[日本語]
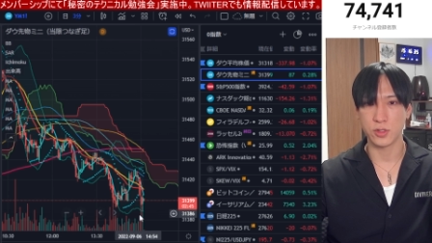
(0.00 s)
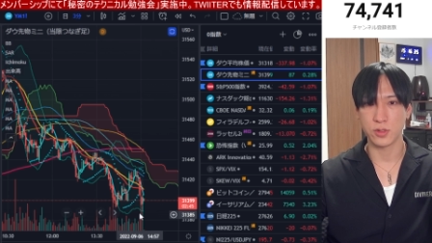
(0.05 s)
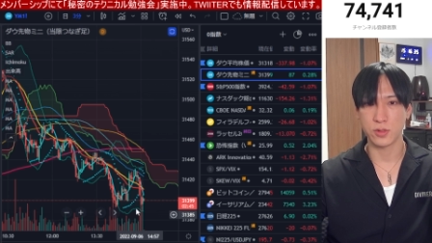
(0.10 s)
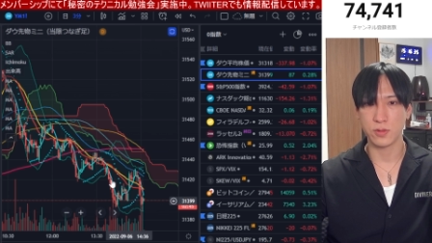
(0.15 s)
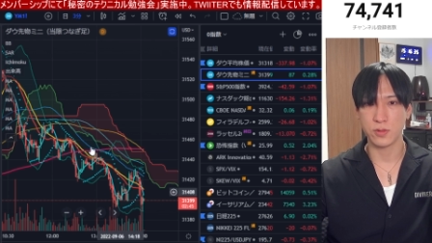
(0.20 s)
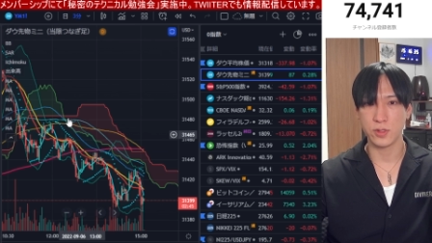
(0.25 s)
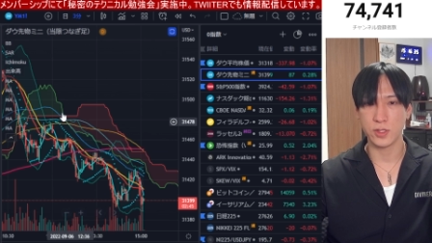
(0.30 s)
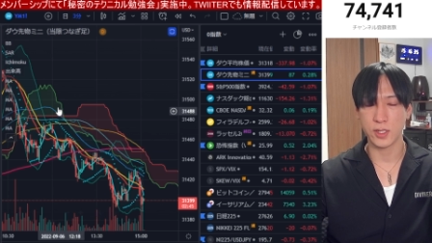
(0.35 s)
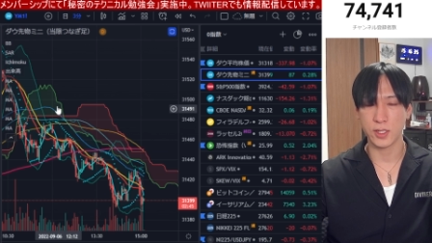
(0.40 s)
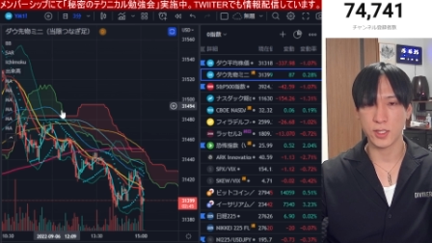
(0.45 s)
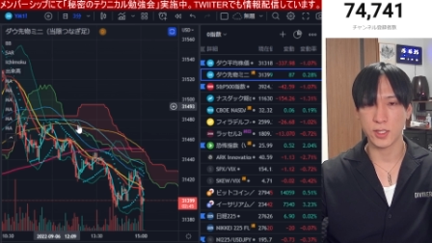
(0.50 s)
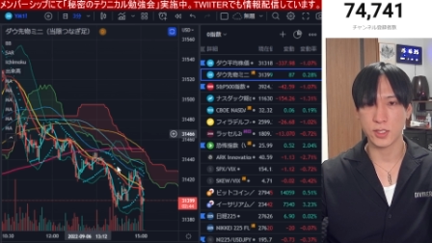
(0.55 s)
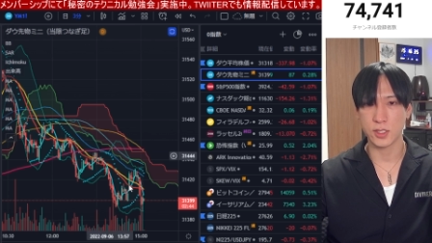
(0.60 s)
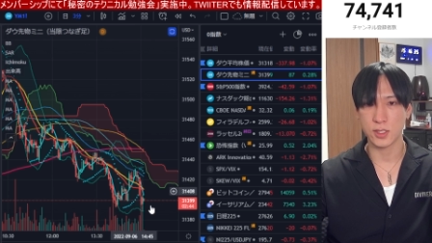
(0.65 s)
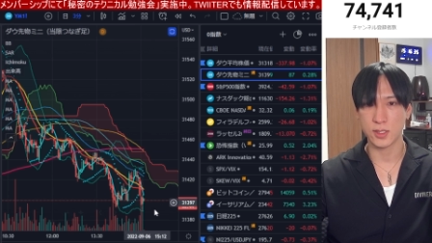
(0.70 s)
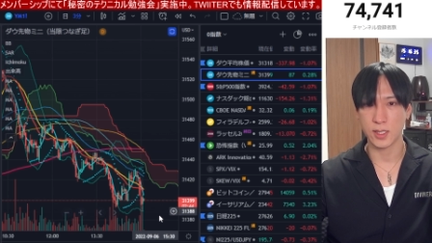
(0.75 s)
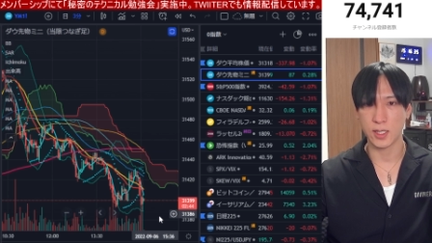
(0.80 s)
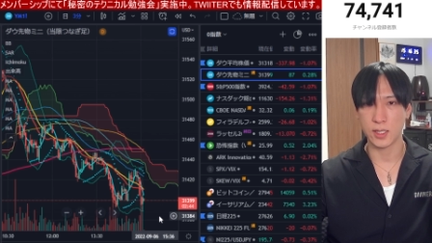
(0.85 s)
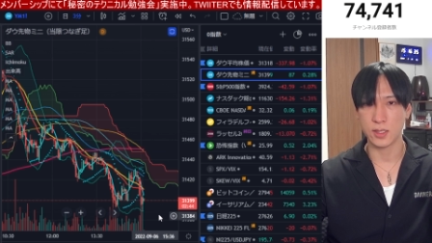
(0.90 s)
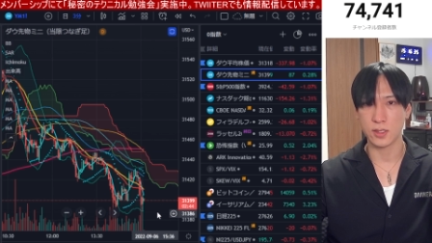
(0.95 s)
こういった形で下
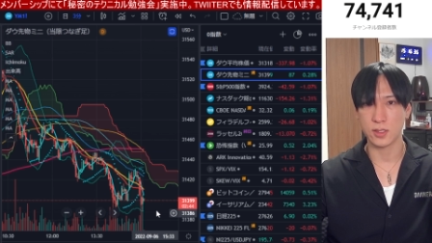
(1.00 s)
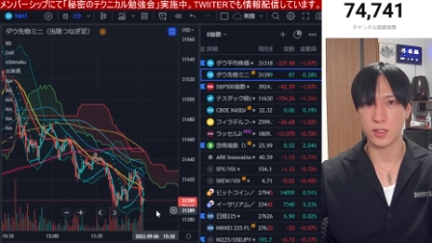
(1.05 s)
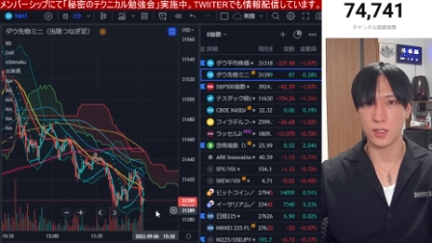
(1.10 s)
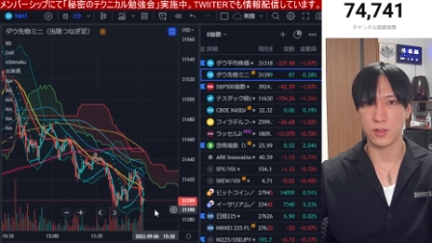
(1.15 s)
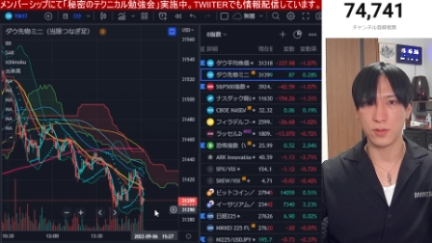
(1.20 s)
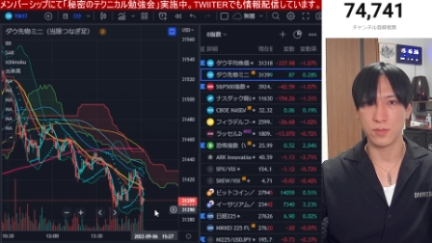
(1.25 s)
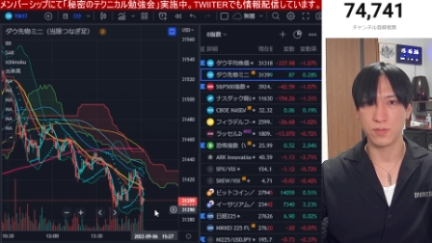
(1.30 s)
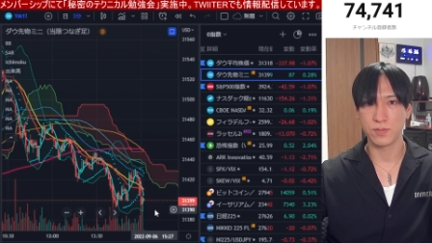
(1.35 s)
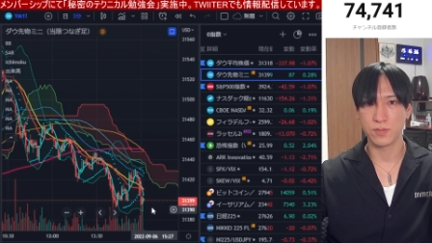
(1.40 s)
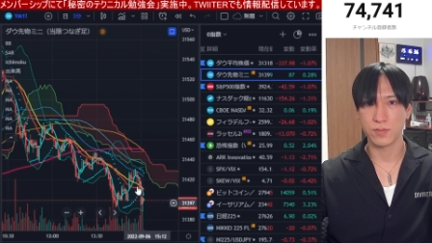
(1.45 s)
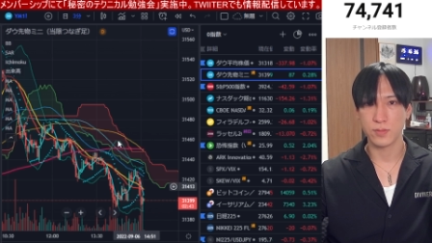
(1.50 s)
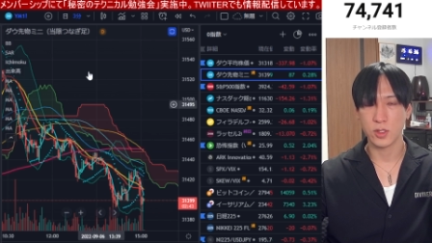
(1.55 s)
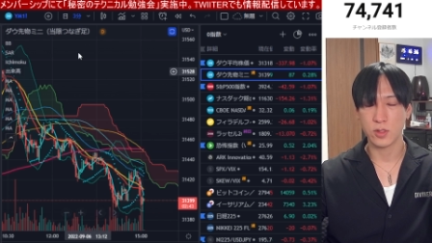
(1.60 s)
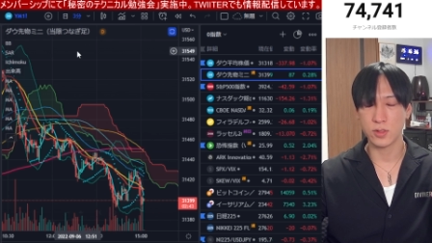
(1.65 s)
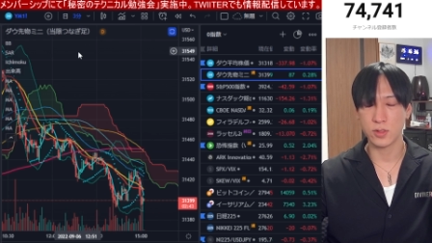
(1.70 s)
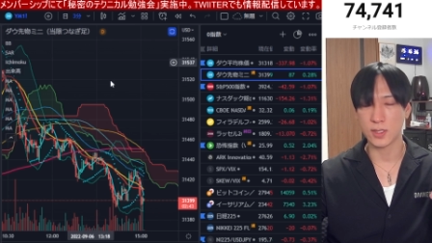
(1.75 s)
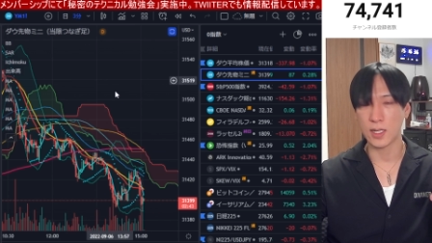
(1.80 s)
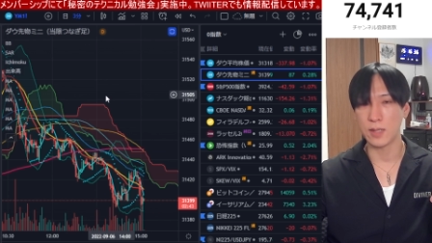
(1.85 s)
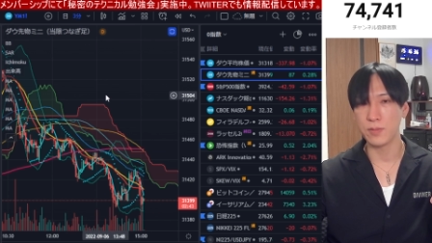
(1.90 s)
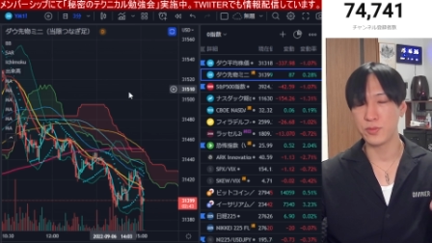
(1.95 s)
がってきてる。これ
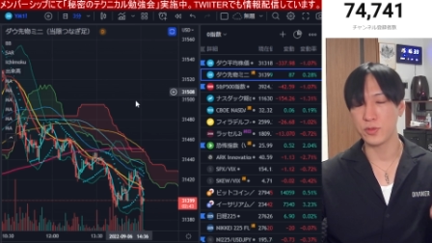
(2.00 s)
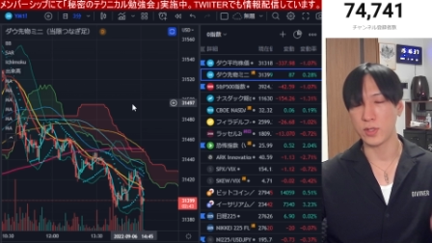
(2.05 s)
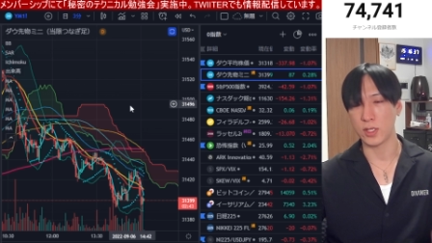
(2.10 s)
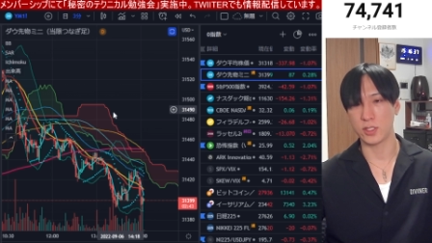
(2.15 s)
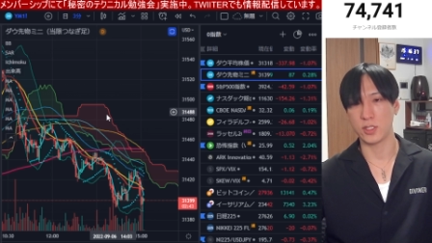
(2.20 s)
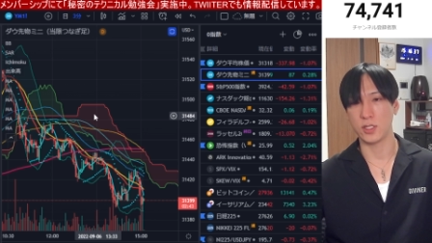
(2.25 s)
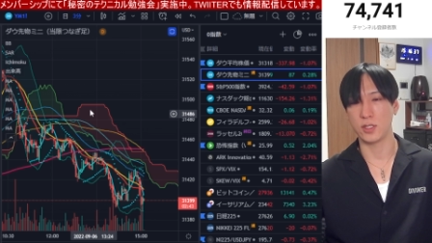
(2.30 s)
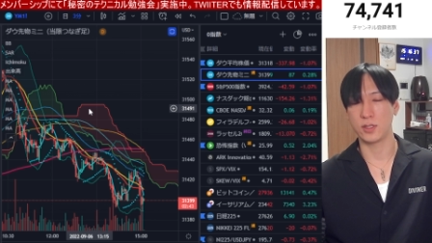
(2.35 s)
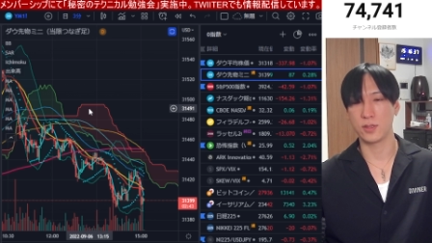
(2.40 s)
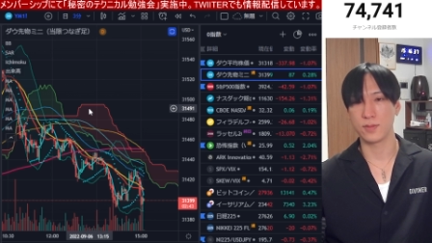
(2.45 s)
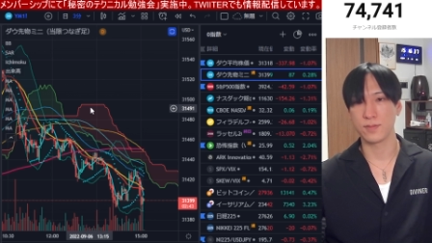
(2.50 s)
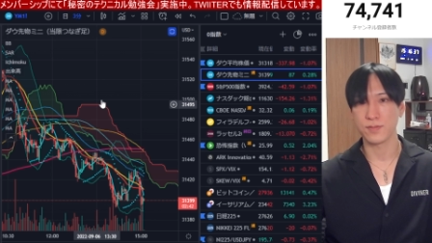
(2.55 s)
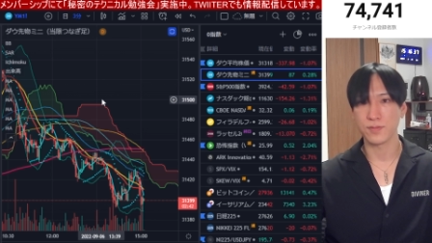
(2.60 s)
3分足です。